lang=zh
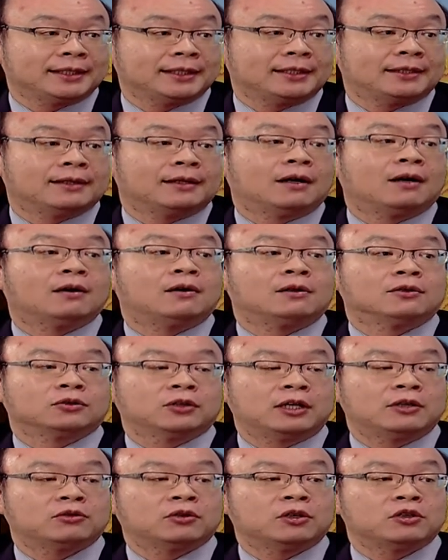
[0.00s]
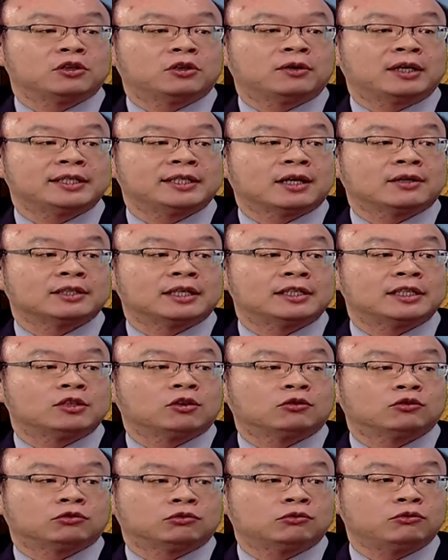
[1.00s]
哦所以说就会造成这
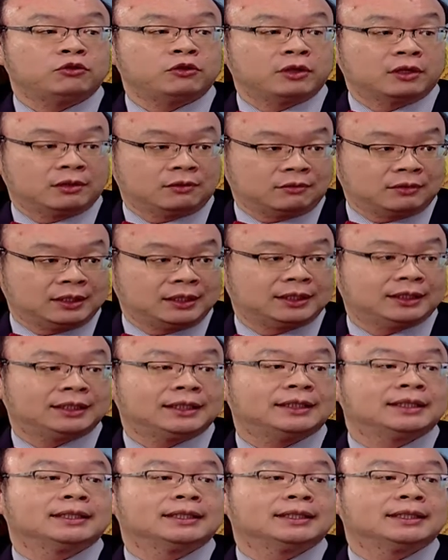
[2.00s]
种出血的问题。